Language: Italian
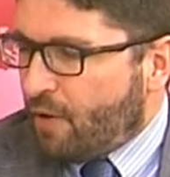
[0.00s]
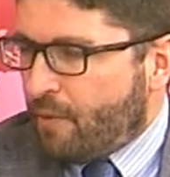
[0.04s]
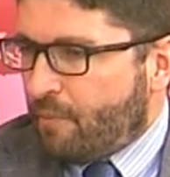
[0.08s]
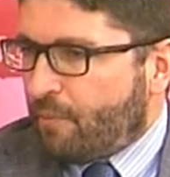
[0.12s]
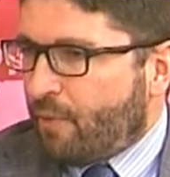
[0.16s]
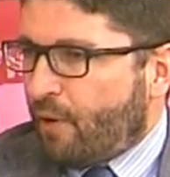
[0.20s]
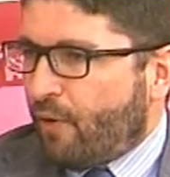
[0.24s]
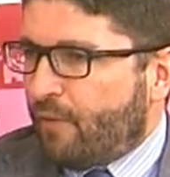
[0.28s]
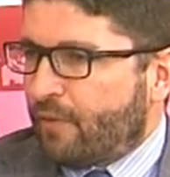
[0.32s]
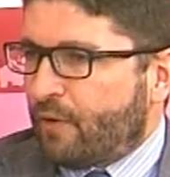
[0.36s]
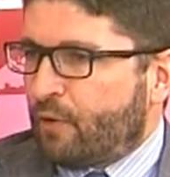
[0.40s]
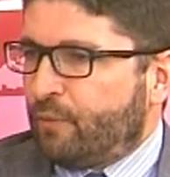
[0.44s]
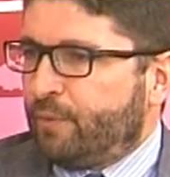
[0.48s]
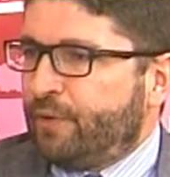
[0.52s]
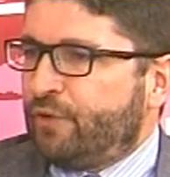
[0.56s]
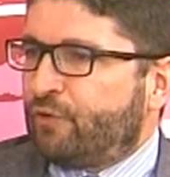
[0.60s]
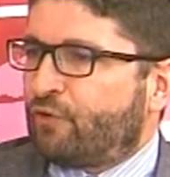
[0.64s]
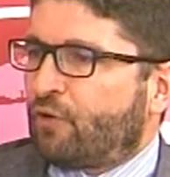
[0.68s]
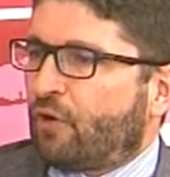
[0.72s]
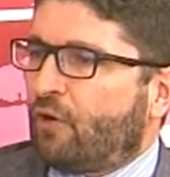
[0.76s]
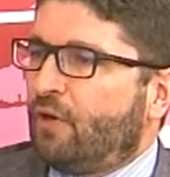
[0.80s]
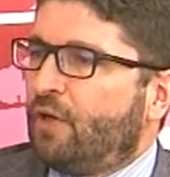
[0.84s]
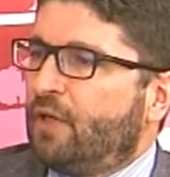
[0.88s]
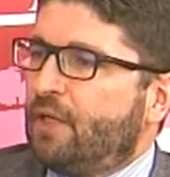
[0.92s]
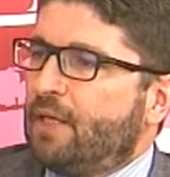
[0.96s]
povero,
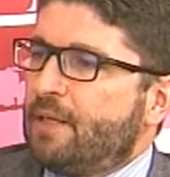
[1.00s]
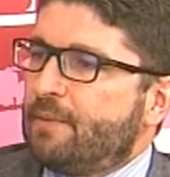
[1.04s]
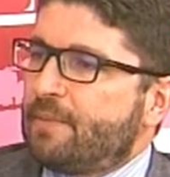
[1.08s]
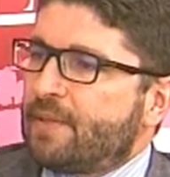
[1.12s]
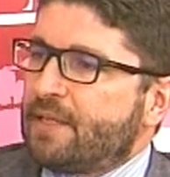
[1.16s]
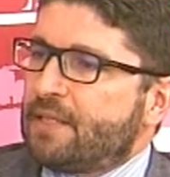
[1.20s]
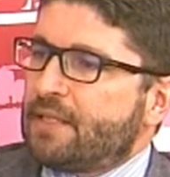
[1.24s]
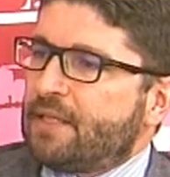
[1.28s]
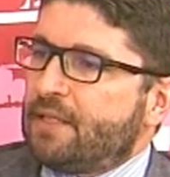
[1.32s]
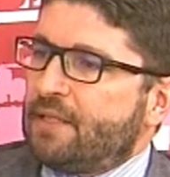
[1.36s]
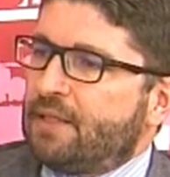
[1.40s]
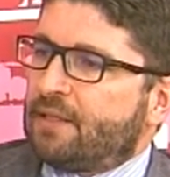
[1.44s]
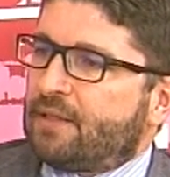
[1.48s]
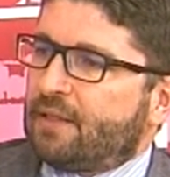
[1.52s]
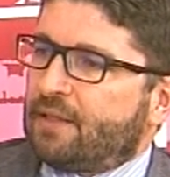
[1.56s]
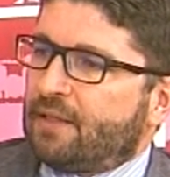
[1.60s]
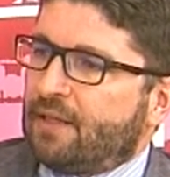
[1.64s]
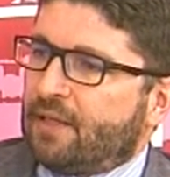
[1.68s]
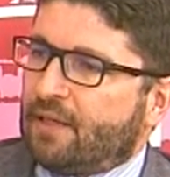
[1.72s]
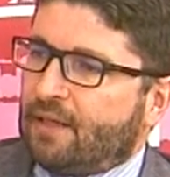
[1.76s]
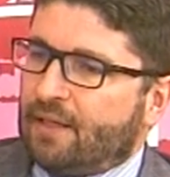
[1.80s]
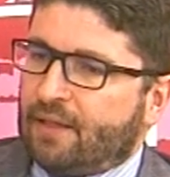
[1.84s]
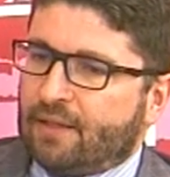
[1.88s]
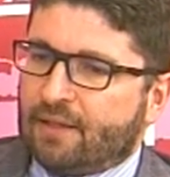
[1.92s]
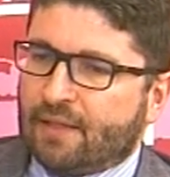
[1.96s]
misero presidente
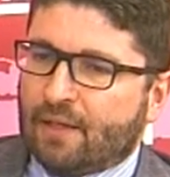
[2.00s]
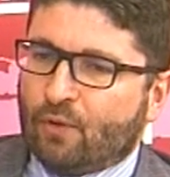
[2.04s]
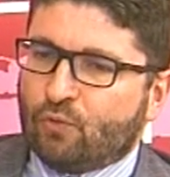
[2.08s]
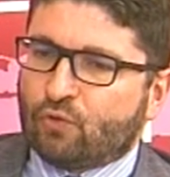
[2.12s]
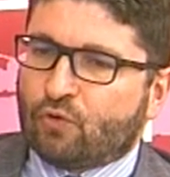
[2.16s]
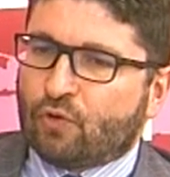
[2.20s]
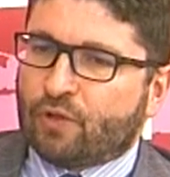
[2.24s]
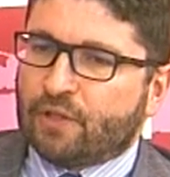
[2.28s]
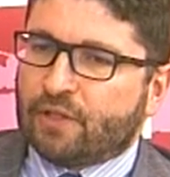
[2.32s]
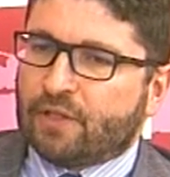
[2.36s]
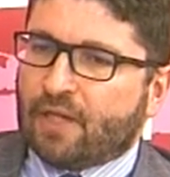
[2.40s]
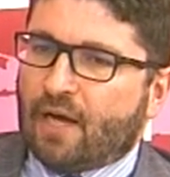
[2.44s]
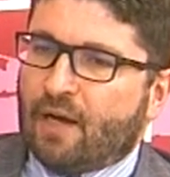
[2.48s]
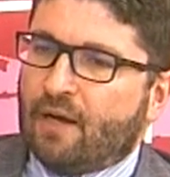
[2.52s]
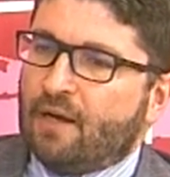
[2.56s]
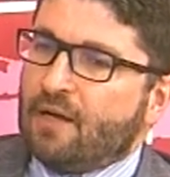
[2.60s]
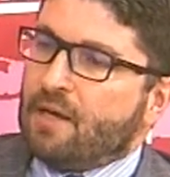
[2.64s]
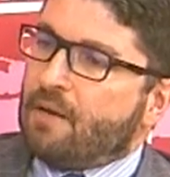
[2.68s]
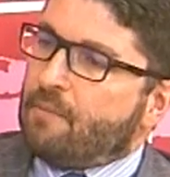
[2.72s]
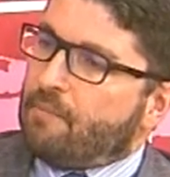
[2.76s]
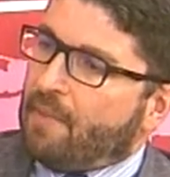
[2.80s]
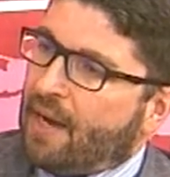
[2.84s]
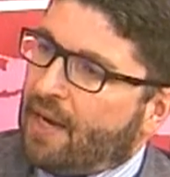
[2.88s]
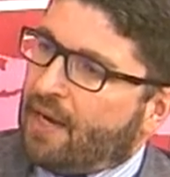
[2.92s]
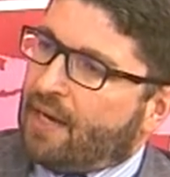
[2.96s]
del, dell'autorità,
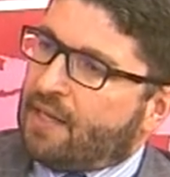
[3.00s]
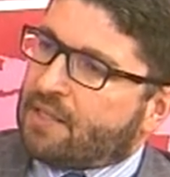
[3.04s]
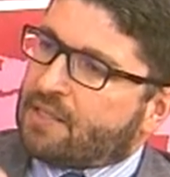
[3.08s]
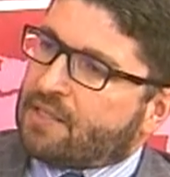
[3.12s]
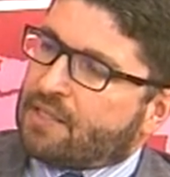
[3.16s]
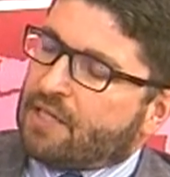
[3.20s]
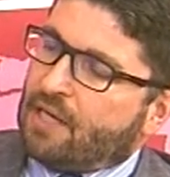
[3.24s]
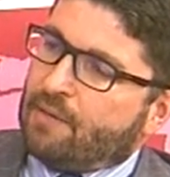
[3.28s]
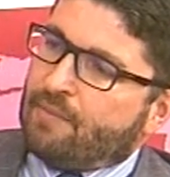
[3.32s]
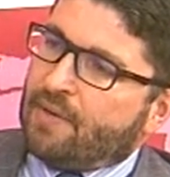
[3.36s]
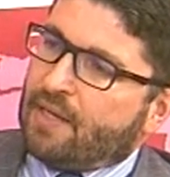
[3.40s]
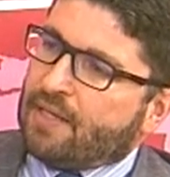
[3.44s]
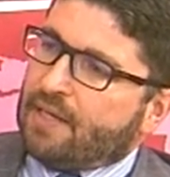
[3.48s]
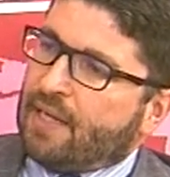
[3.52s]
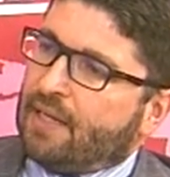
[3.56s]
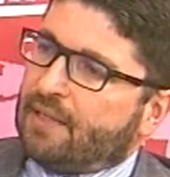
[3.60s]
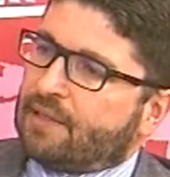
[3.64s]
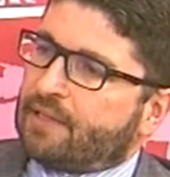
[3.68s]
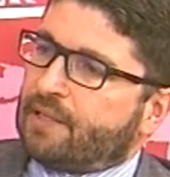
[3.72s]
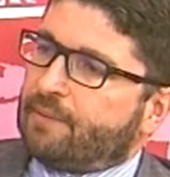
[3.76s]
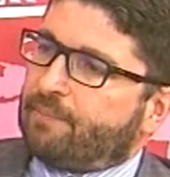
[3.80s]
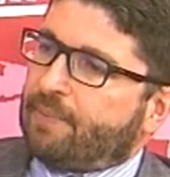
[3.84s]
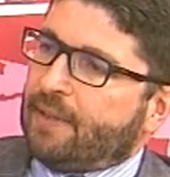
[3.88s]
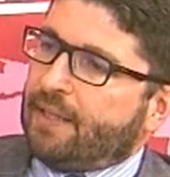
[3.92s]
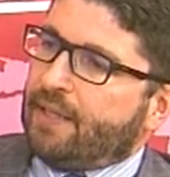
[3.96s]
ma assieme agli
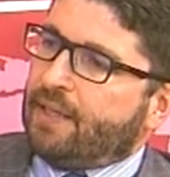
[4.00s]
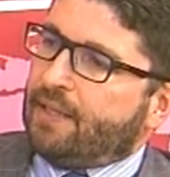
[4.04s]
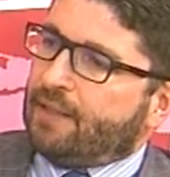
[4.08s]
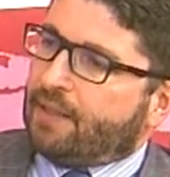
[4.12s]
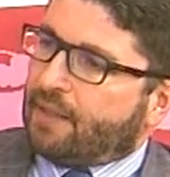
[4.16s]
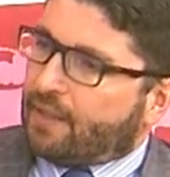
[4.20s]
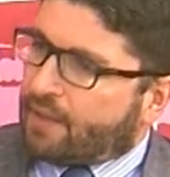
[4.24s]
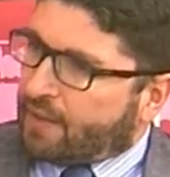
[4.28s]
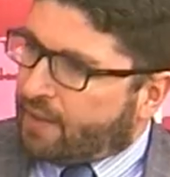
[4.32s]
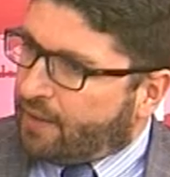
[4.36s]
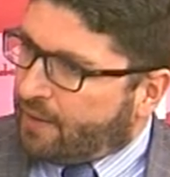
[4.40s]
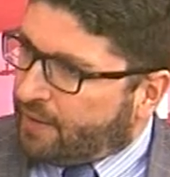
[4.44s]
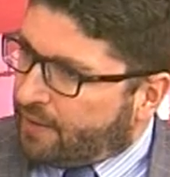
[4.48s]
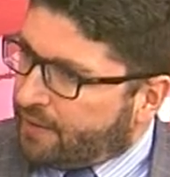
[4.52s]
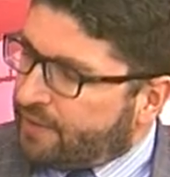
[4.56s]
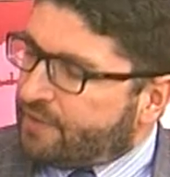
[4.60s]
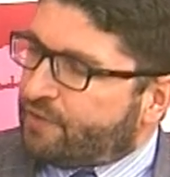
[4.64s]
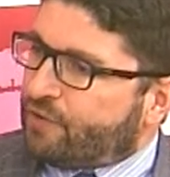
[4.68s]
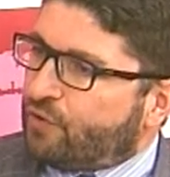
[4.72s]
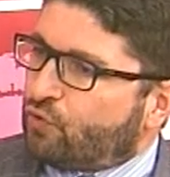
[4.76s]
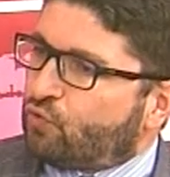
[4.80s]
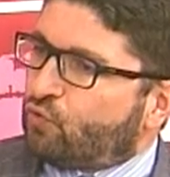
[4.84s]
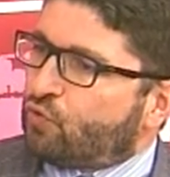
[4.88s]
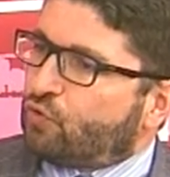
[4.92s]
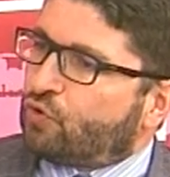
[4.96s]
altri player
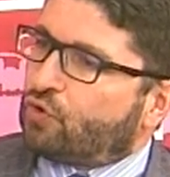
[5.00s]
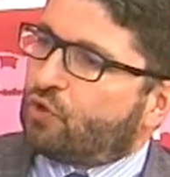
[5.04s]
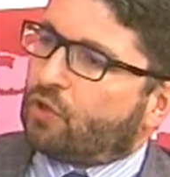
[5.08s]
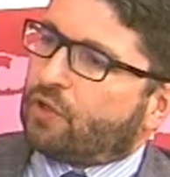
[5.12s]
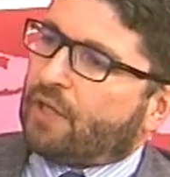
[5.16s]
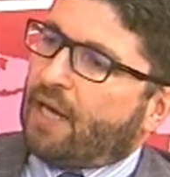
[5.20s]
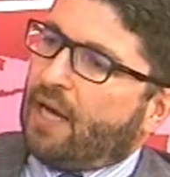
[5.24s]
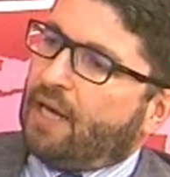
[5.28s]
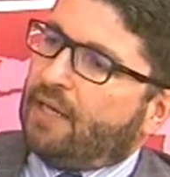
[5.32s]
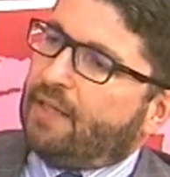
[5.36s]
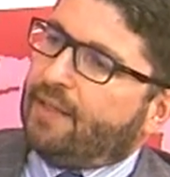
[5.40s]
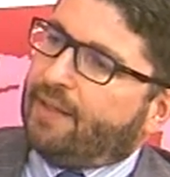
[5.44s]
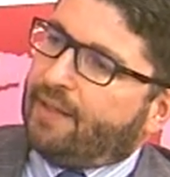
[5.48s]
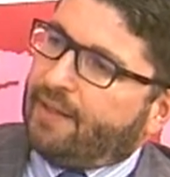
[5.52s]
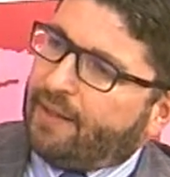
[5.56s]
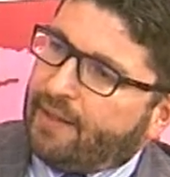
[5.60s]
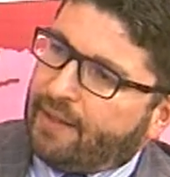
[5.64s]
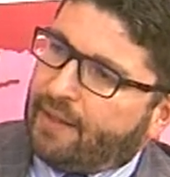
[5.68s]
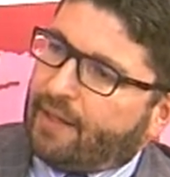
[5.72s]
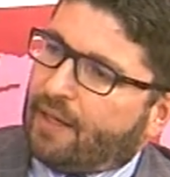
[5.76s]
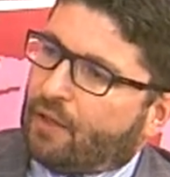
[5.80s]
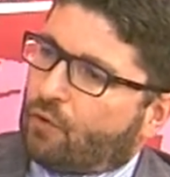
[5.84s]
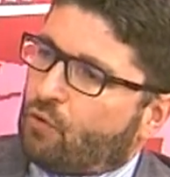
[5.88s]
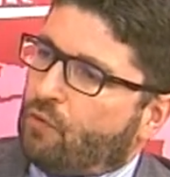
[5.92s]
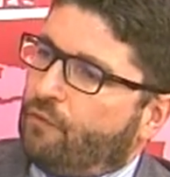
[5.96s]
istituzionali
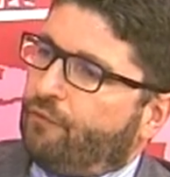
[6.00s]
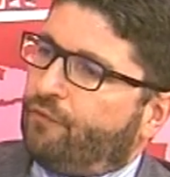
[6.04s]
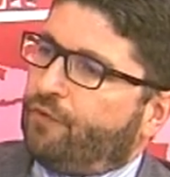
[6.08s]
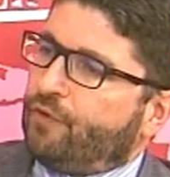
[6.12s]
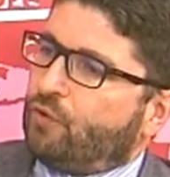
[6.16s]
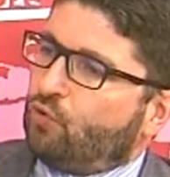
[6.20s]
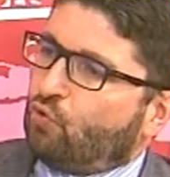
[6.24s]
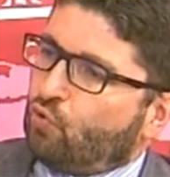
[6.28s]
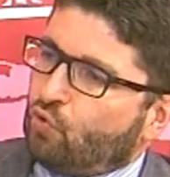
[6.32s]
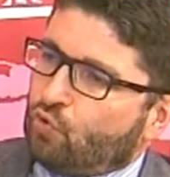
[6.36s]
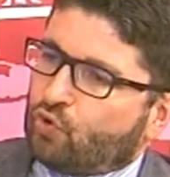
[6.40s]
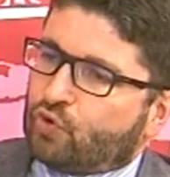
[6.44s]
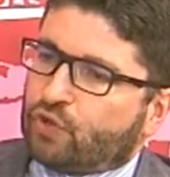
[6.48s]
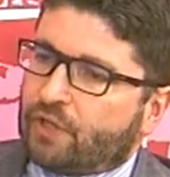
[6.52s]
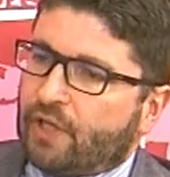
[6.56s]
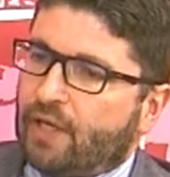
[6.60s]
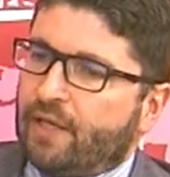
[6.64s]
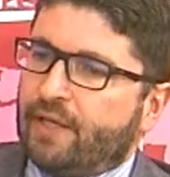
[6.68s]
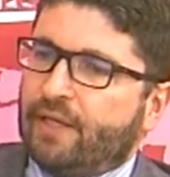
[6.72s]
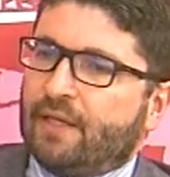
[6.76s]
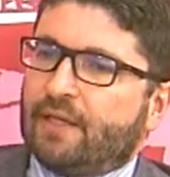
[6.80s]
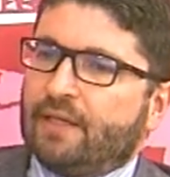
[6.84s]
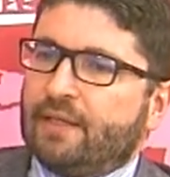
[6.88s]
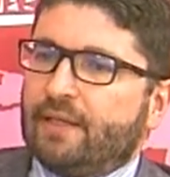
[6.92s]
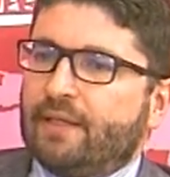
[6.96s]
e a Confindustria
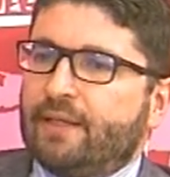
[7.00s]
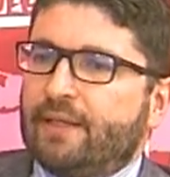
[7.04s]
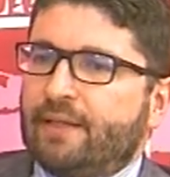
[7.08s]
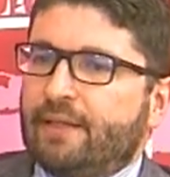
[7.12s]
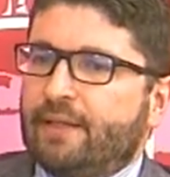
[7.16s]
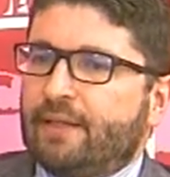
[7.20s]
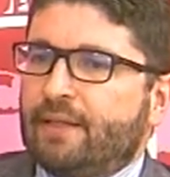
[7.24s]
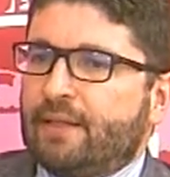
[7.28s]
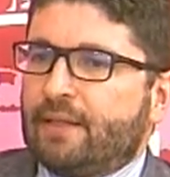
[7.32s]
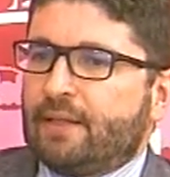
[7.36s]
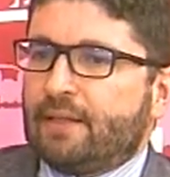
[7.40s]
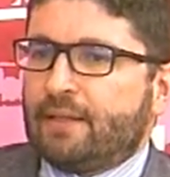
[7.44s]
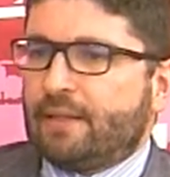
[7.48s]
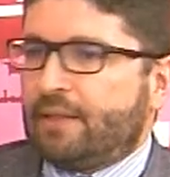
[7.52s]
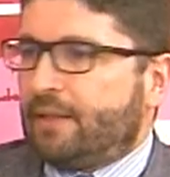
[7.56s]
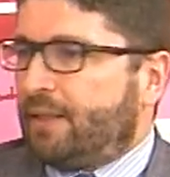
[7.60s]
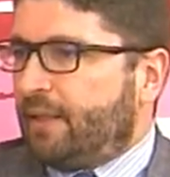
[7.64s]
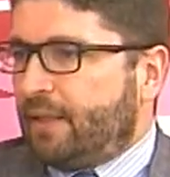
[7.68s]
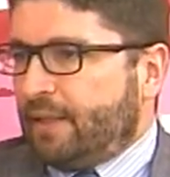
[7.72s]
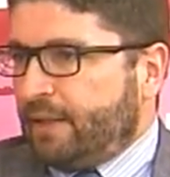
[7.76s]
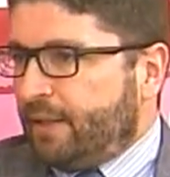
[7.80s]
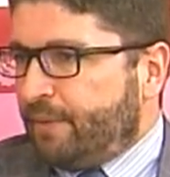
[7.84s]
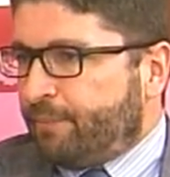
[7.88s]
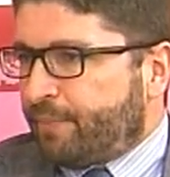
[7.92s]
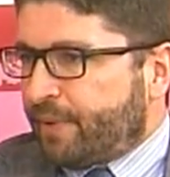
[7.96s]
e, e, e
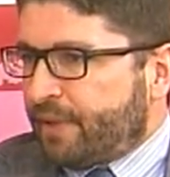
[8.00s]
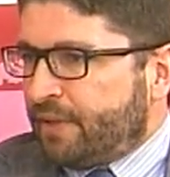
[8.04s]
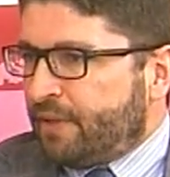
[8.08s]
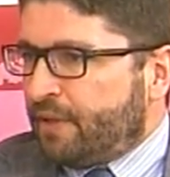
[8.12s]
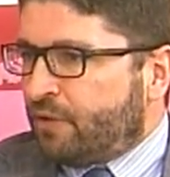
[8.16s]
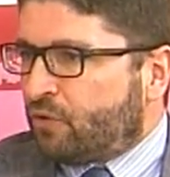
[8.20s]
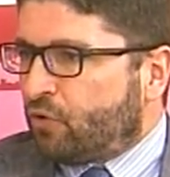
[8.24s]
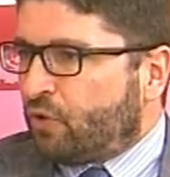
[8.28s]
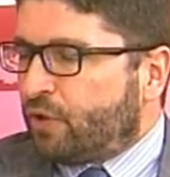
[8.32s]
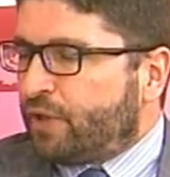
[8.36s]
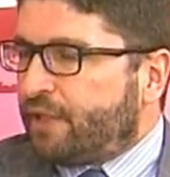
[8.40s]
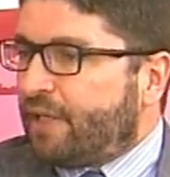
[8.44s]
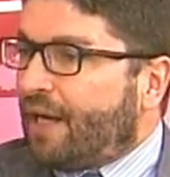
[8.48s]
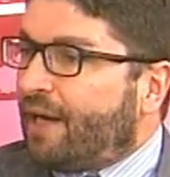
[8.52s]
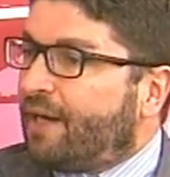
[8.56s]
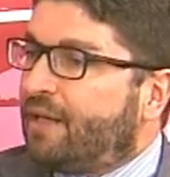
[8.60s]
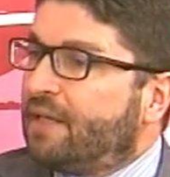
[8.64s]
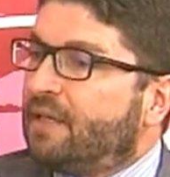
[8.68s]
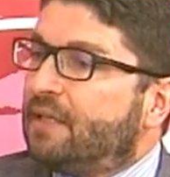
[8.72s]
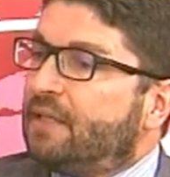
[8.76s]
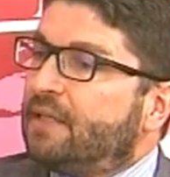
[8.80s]
all'imprenditoria,